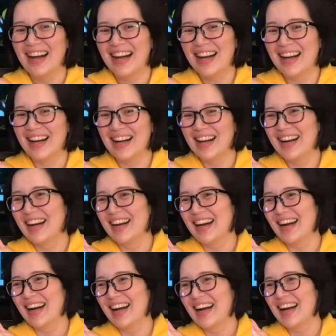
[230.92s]
ano?
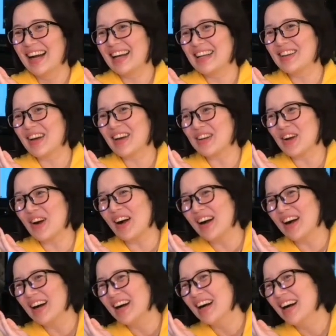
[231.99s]
Ano, ano?
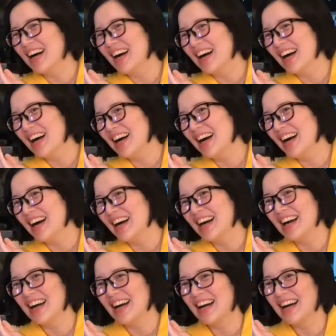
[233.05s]
Yung COVID
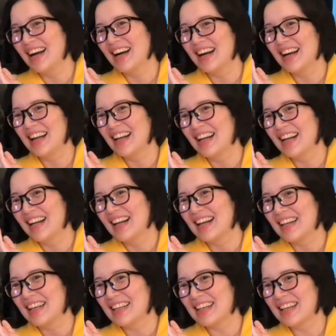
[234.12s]
matapos na.
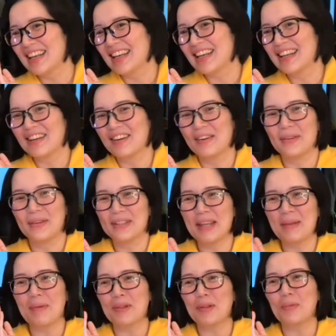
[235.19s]
Yeah.
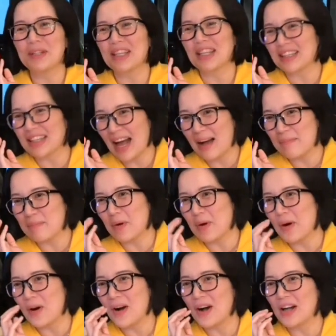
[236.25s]
Hindi pa ito
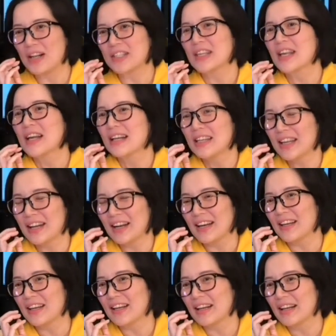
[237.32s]
matatapos.
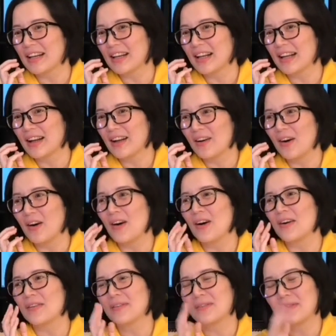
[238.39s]
Vaccine.
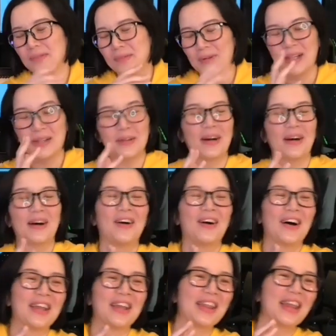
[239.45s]
Oh, well, oh,